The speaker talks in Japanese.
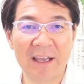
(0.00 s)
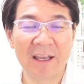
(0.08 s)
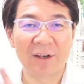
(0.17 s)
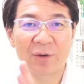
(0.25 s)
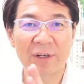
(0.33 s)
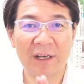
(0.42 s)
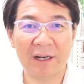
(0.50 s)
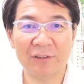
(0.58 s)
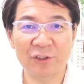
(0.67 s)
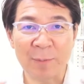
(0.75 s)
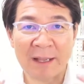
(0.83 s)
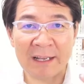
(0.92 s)
これから生
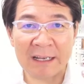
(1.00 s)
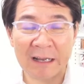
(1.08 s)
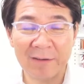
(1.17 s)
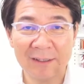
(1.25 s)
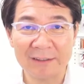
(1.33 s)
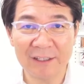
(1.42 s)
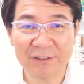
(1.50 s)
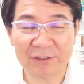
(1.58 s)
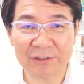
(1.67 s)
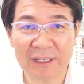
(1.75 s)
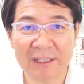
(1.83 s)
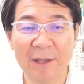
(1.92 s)
まれ変わった状
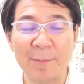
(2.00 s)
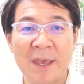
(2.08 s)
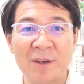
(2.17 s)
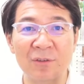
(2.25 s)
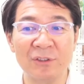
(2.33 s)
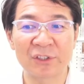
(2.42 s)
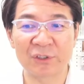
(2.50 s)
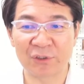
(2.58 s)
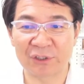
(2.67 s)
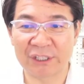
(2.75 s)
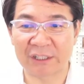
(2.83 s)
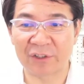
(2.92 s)
態でメイクをするとし
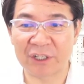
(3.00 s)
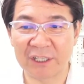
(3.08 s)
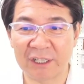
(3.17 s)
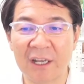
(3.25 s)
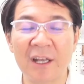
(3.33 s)
た時に、